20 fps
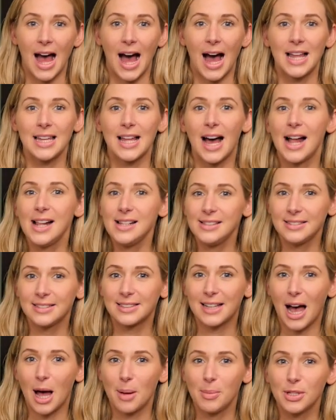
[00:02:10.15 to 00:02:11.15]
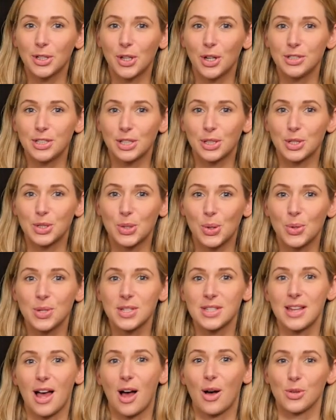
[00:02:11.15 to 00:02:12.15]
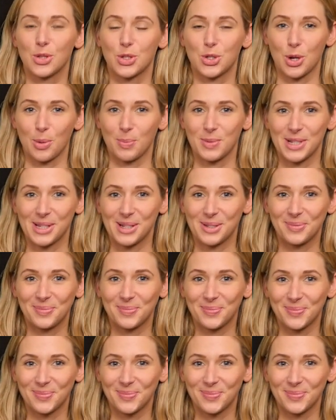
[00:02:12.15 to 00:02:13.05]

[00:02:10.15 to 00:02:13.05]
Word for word: Alle alten Kabel könnt ihr getrost ausstöpseln.